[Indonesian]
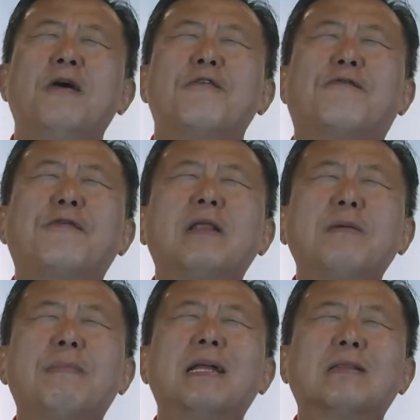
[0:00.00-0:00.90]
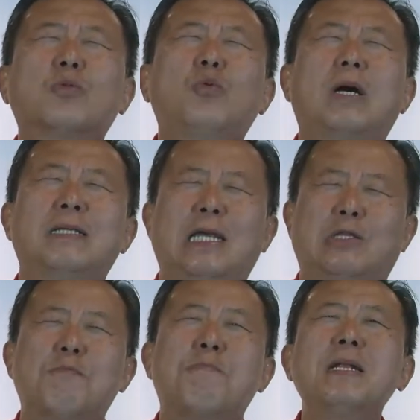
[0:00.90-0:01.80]
firman Tuhan
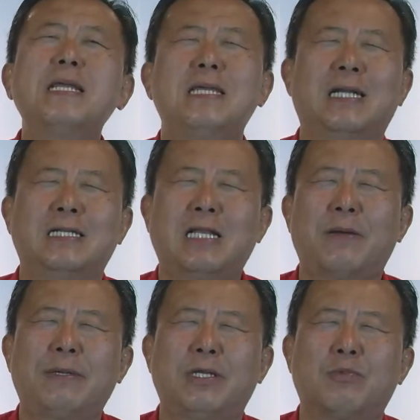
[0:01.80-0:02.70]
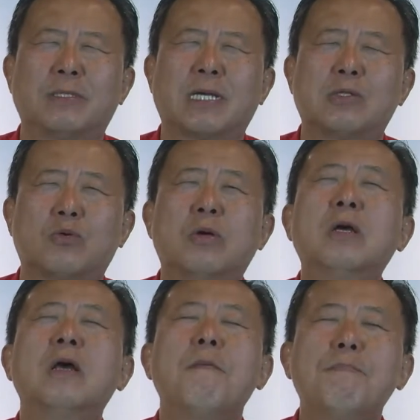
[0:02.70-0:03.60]
yaitu benih yang di dalam hidup kita itu
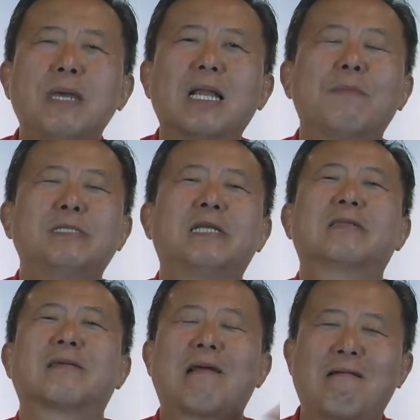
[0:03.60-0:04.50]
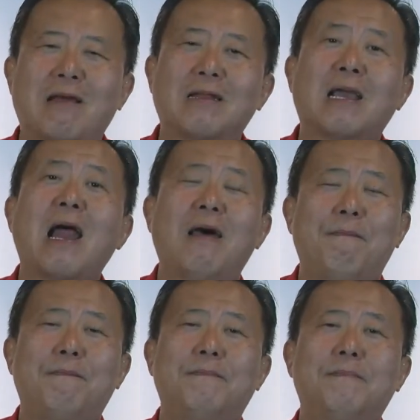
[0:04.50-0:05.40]
biarlah menjadi terang dan galam.
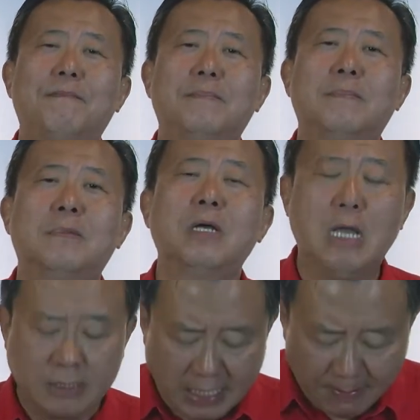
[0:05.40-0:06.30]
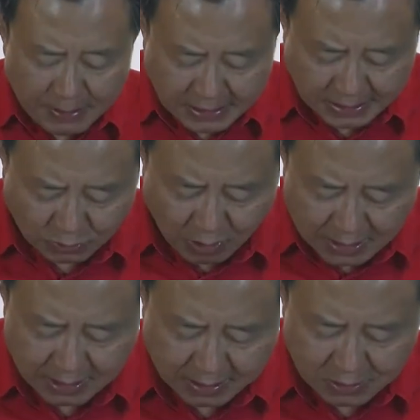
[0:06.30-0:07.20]
Saya baca satu
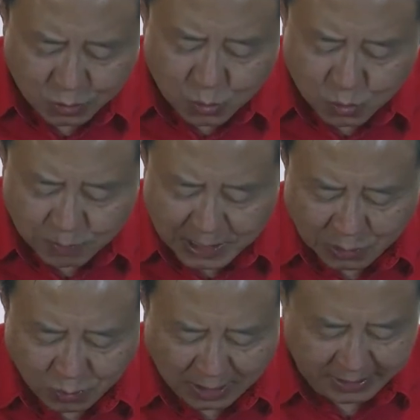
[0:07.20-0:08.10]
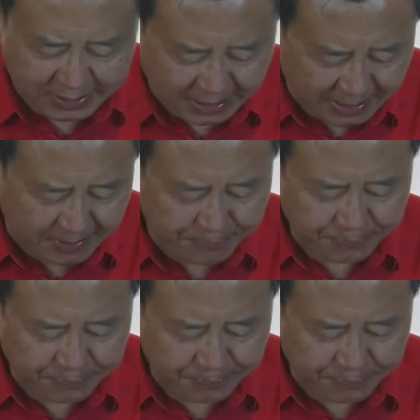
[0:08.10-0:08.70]
artikel sungguh menyentuh hati saya